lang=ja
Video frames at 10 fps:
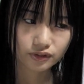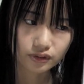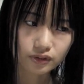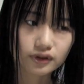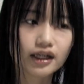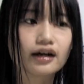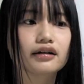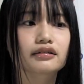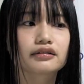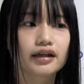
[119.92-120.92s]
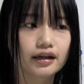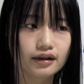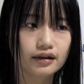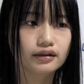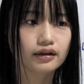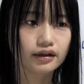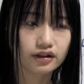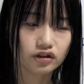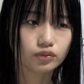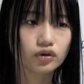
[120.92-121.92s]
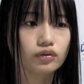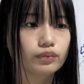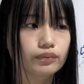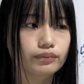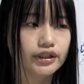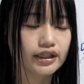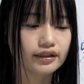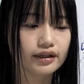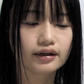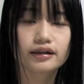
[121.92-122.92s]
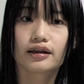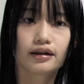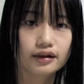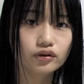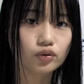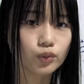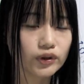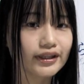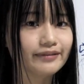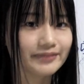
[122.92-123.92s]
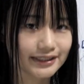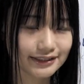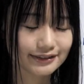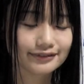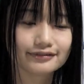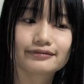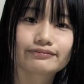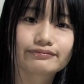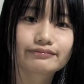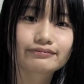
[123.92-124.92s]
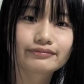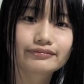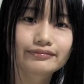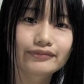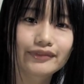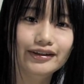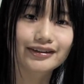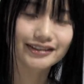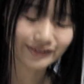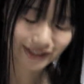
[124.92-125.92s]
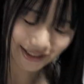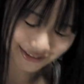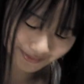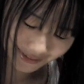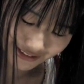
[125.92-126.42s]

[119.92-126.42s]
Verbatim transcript: こんな暗い映画だけれども見ていたけたらなと思っていますよろしくお願いしま